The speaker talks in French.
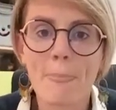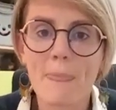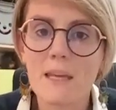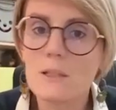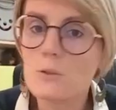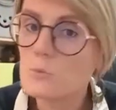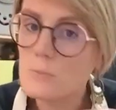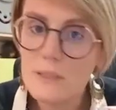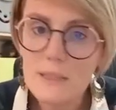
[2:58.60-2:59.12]

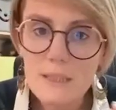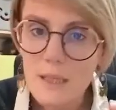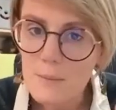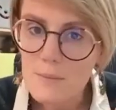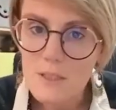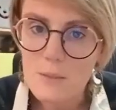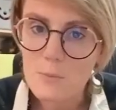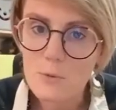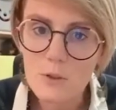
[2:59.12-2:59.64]
il oublie un
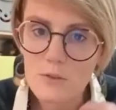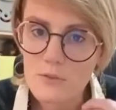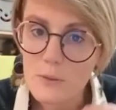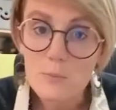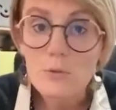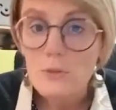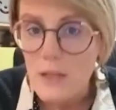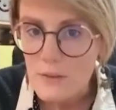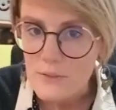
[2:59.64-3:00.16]
petit peu, il fait
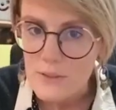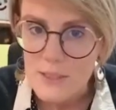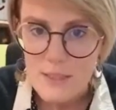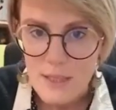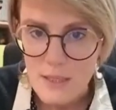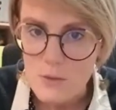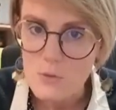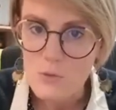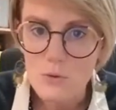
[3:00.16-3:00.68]
plus la
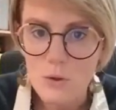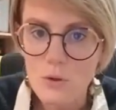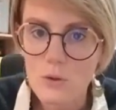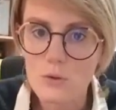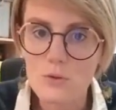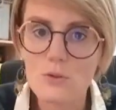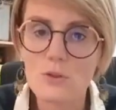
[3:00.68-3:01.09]
fixette sur euh, le